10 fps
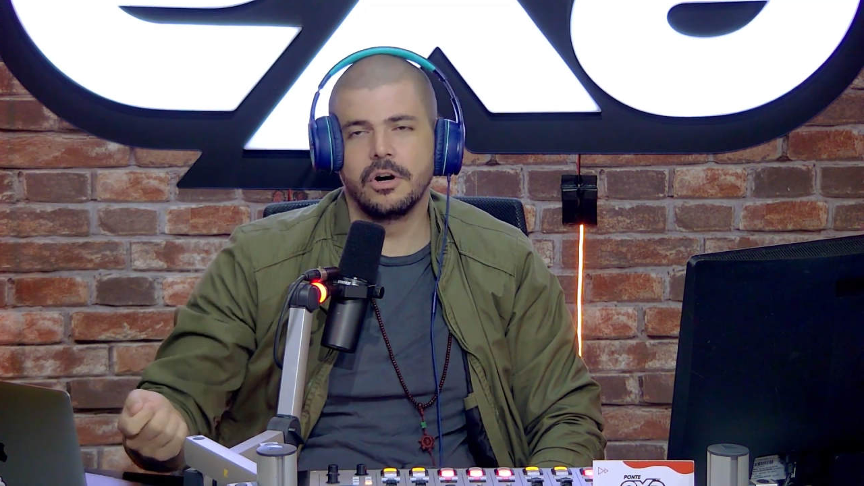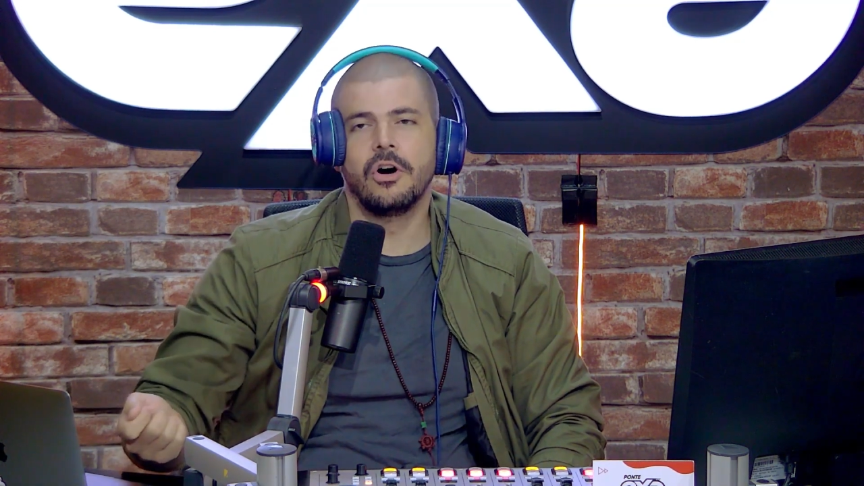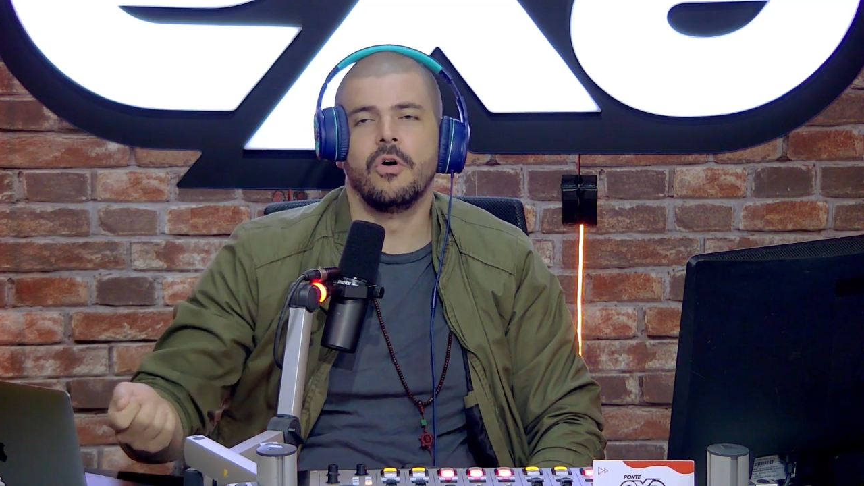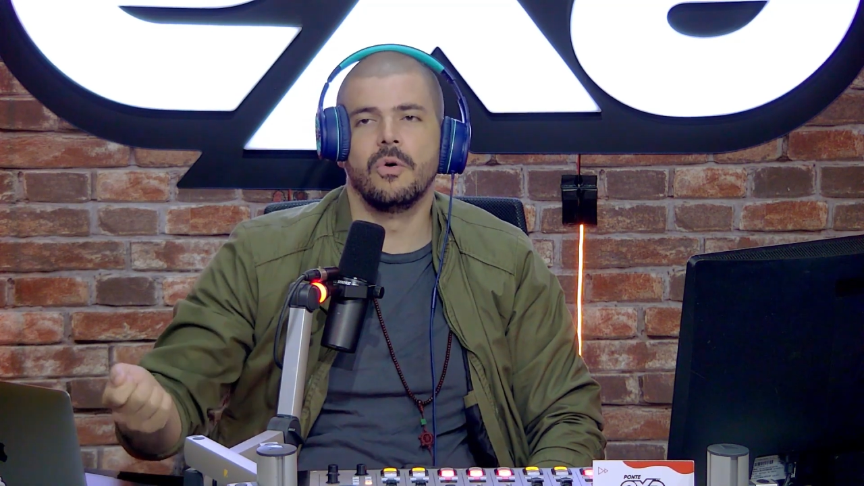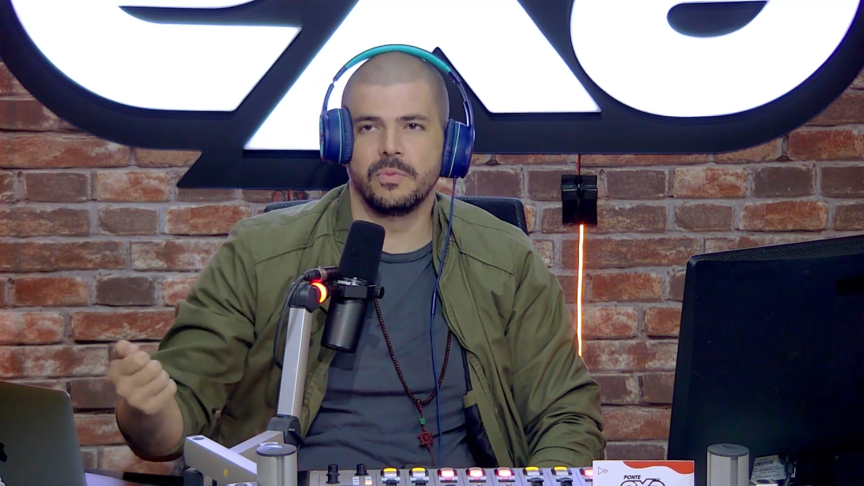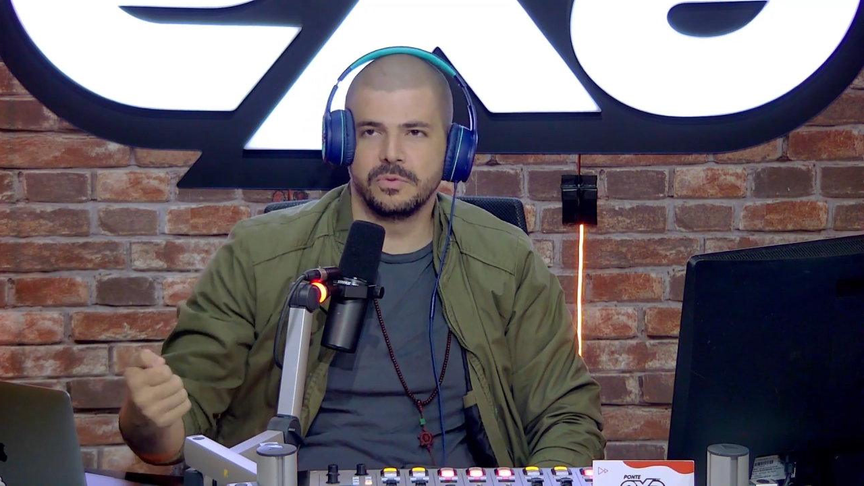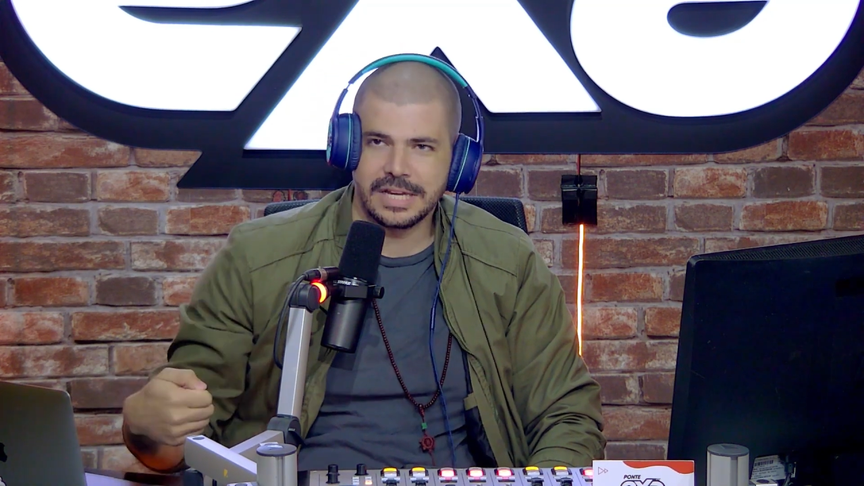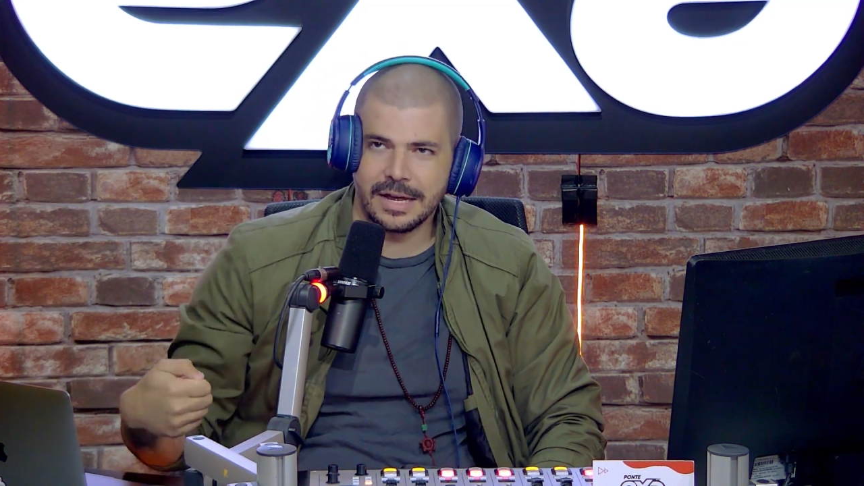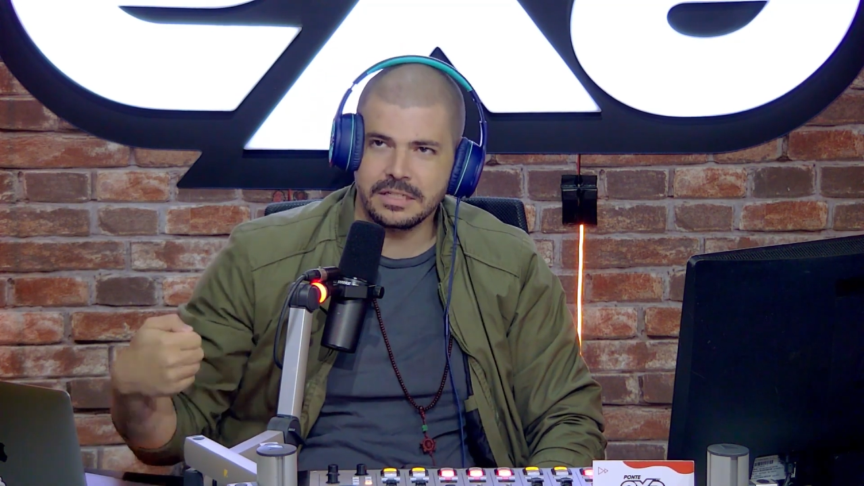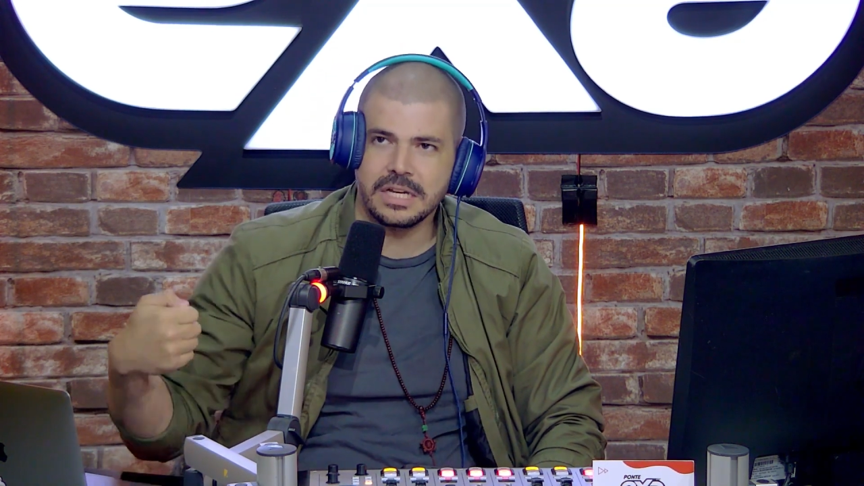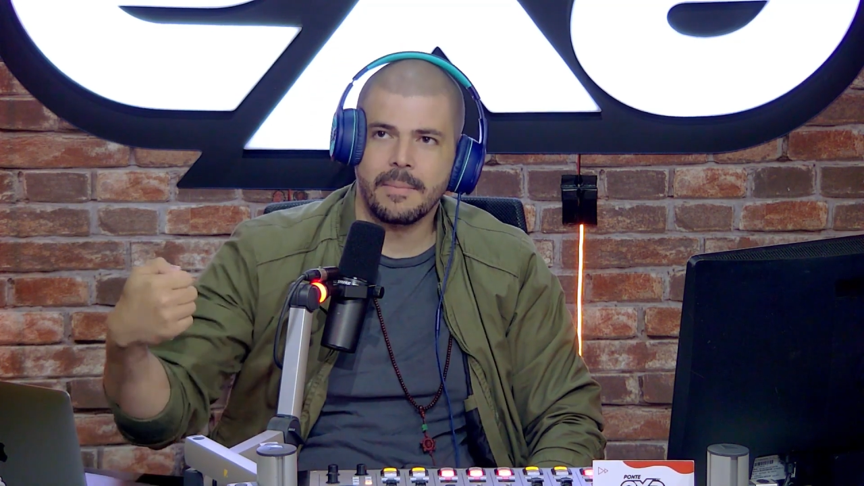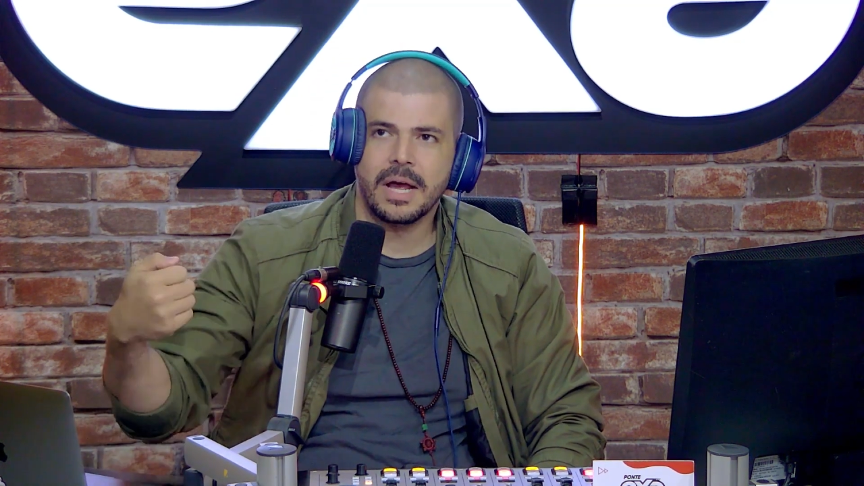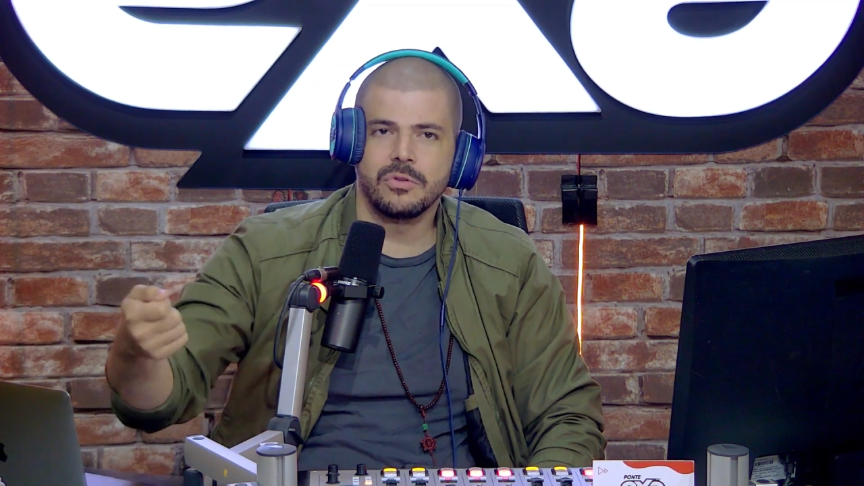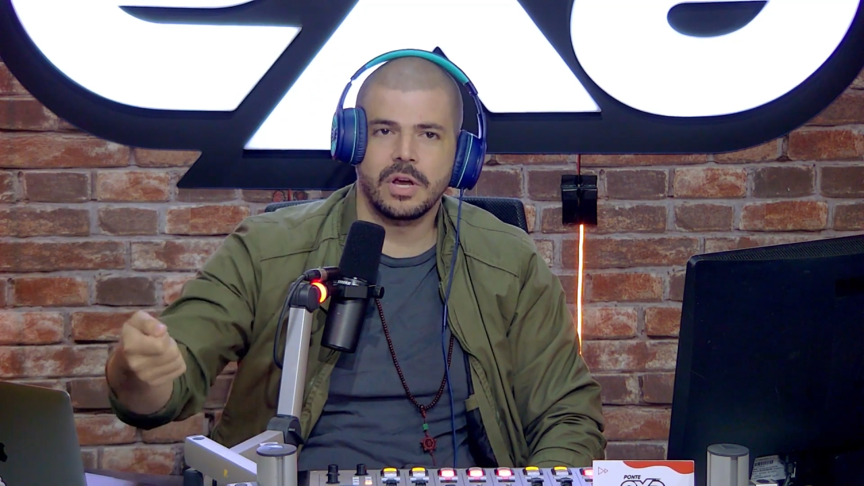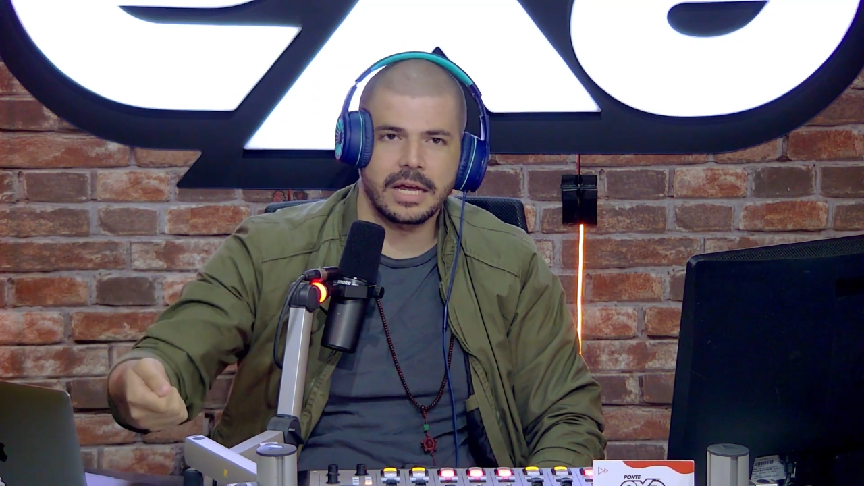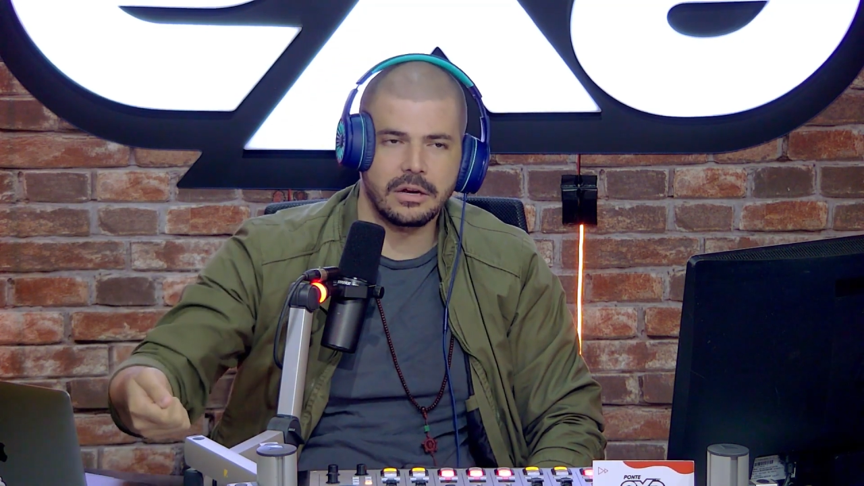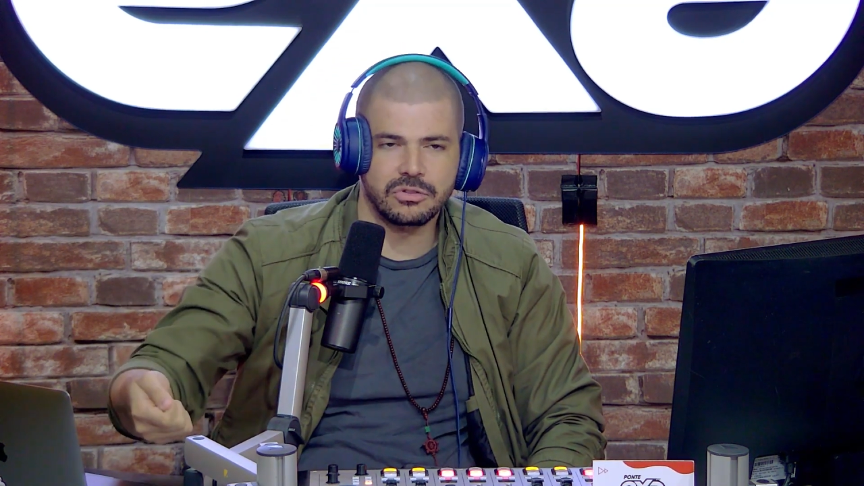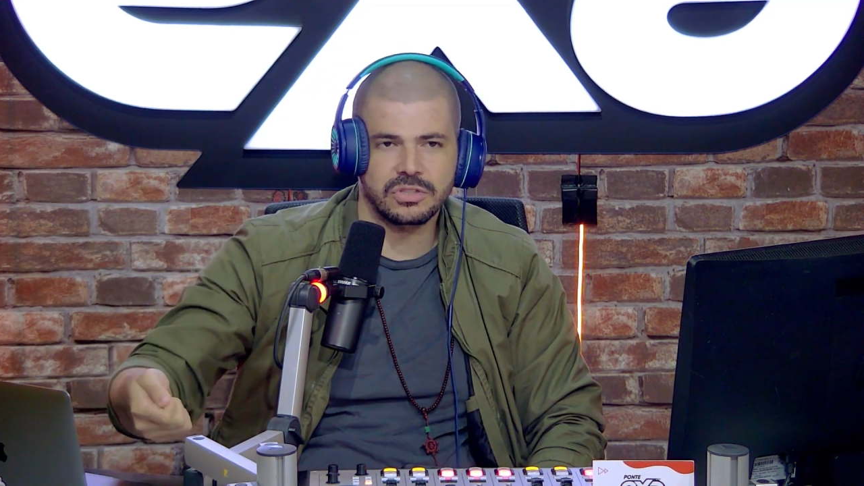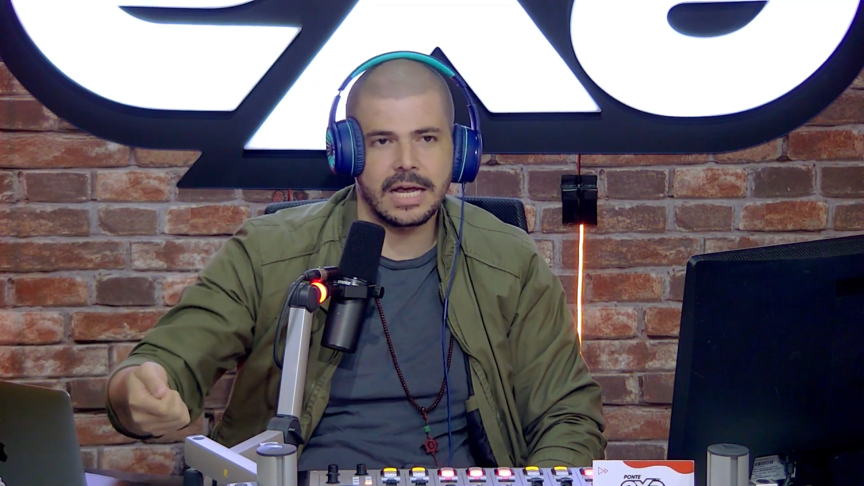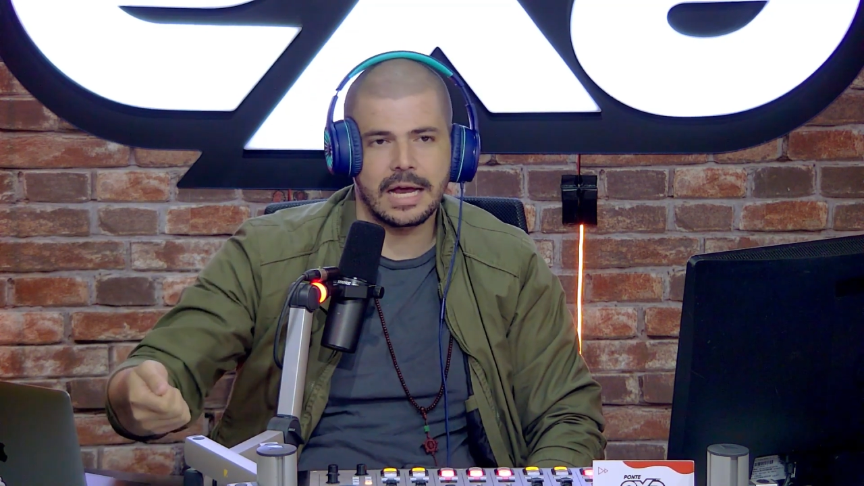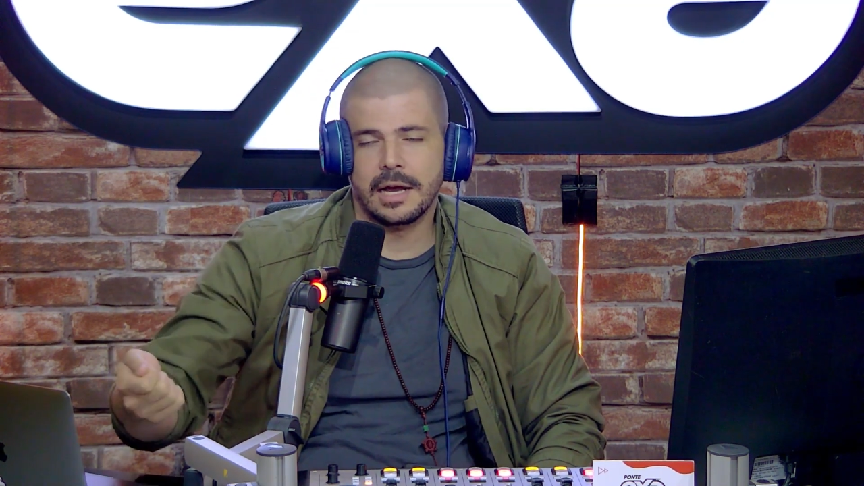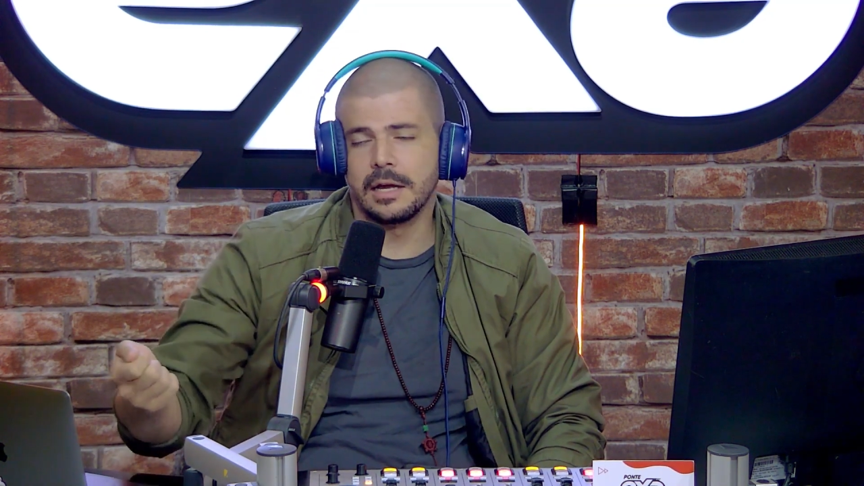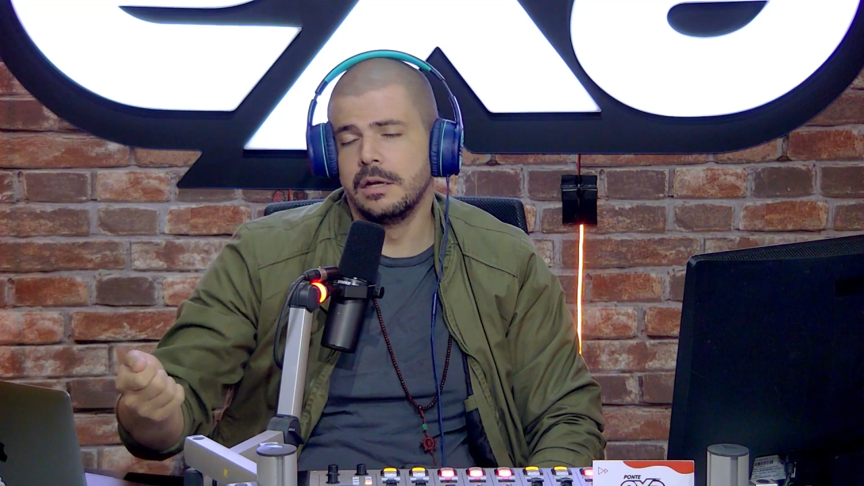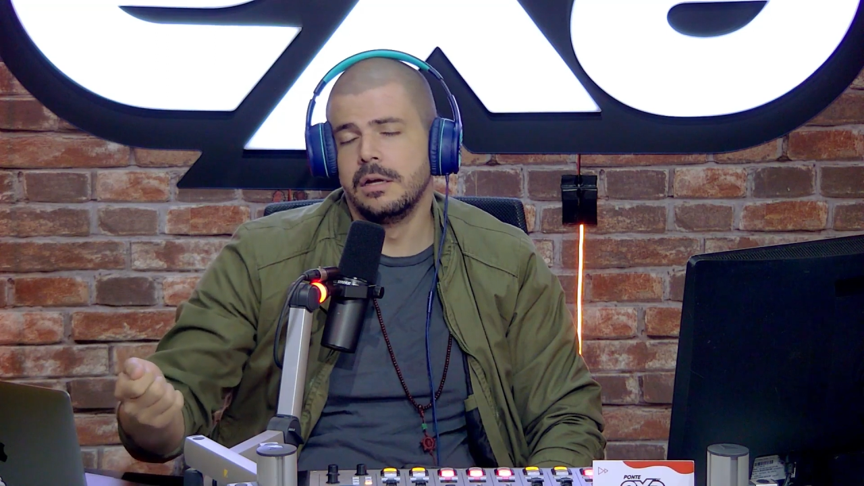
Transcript: o están llamando a que no se haga,